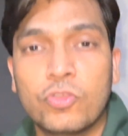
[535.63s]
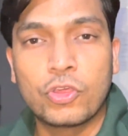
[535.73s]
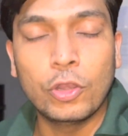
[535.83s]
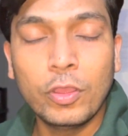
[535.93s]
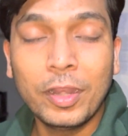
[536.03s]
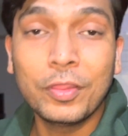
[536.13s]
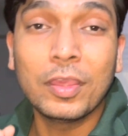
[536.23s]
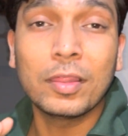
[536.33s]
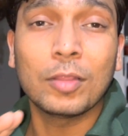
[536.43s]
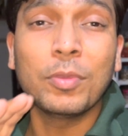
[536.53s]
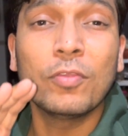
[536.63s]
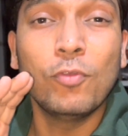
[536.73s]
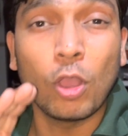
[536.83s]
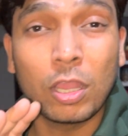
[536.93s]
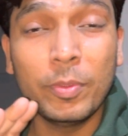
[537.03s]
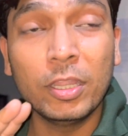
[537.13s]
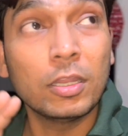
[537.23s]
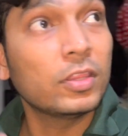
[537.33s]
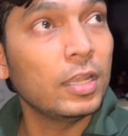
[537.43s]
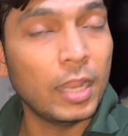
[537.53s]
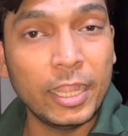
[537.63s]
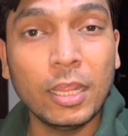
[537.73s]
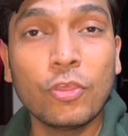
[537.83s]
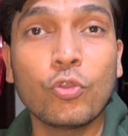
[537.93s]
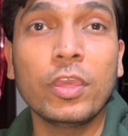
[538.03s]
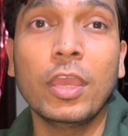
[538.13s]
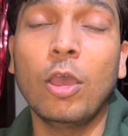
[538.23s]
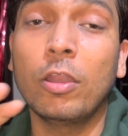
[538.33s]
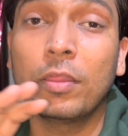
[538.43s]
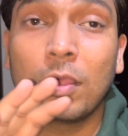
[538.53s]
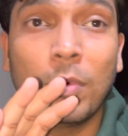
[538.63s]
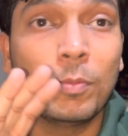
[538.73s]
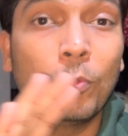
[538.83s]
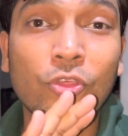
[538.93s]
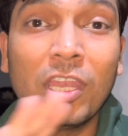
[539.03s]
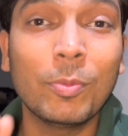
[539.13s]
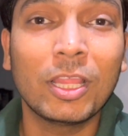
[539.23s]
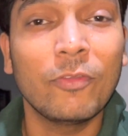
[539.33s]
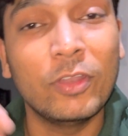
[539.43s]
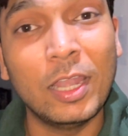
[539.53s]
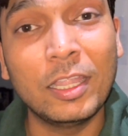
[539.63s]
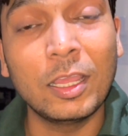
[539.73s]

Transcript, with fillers: चलो यार इसी के साथ में इस ब्लॉग का भी एंड करते हैं लाइट आ चुकी है और इसके बाद में मुझे नहीं पता है फिर लाइट